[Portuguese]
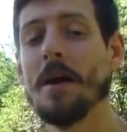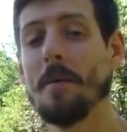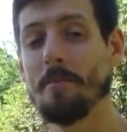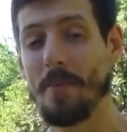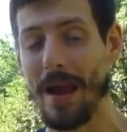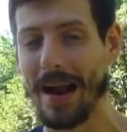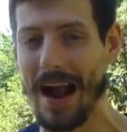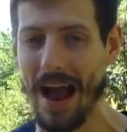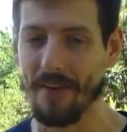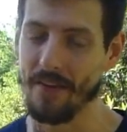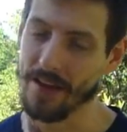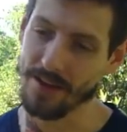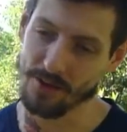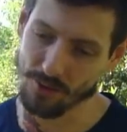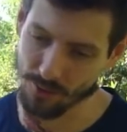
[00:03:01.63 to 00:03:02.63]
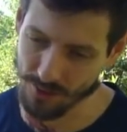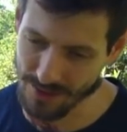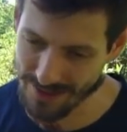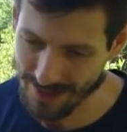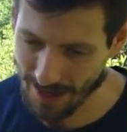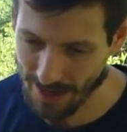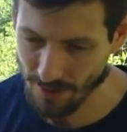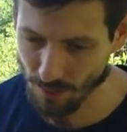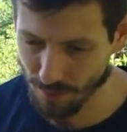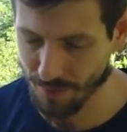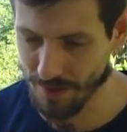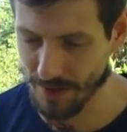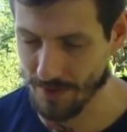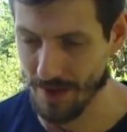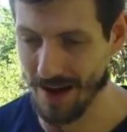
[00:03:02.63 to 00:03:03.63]
pegada. Isso ninguém
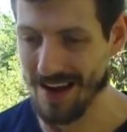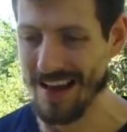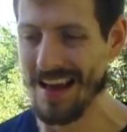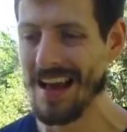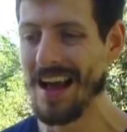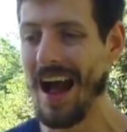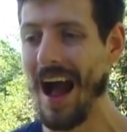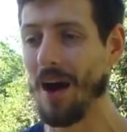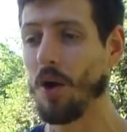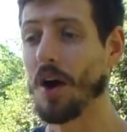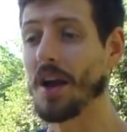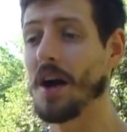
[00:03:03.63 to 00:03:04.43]
duvida. Agora,